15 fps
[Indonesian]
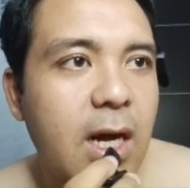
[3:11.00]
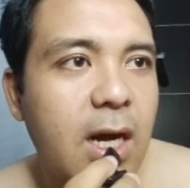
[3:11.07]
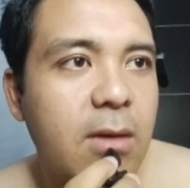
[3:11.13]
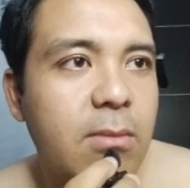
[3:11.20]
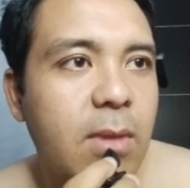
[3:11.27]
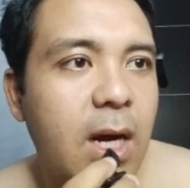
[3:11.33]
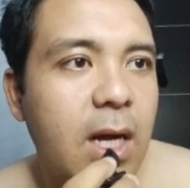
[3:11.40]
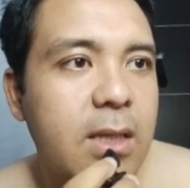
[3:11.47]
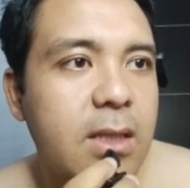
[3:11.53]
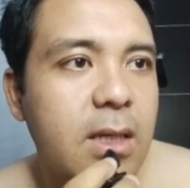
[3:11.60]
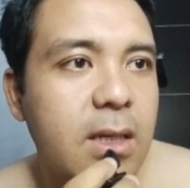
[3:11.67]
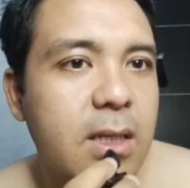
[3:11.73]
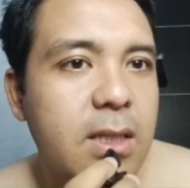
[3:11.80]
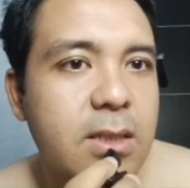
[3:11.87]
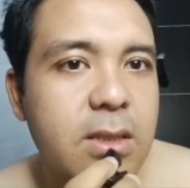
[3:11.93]
nggak akan
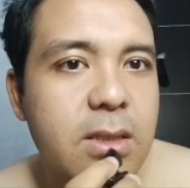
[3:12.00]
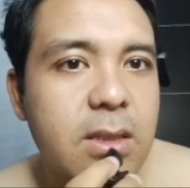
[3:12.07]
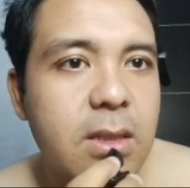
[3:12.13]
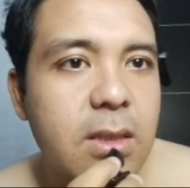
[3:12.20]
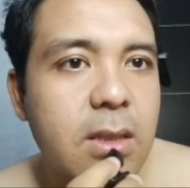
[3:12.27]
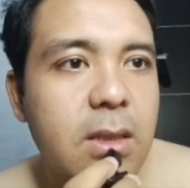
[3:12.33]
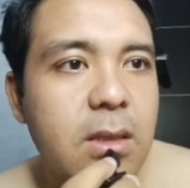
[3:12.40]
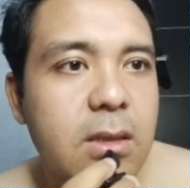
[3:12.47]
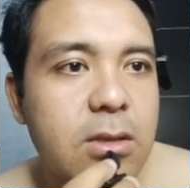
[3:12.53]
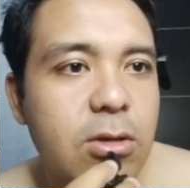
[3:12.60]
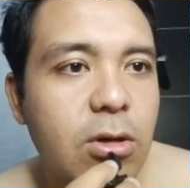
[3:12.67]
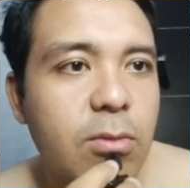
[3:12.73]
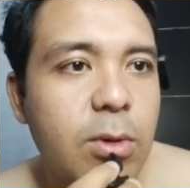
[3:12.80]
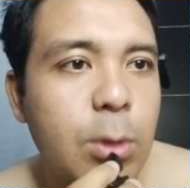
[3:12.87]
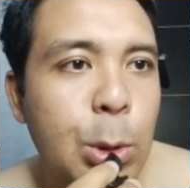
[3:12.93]
banyak guys.
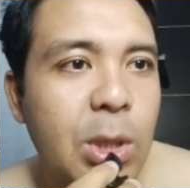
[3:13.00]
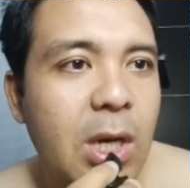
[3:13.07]
Stok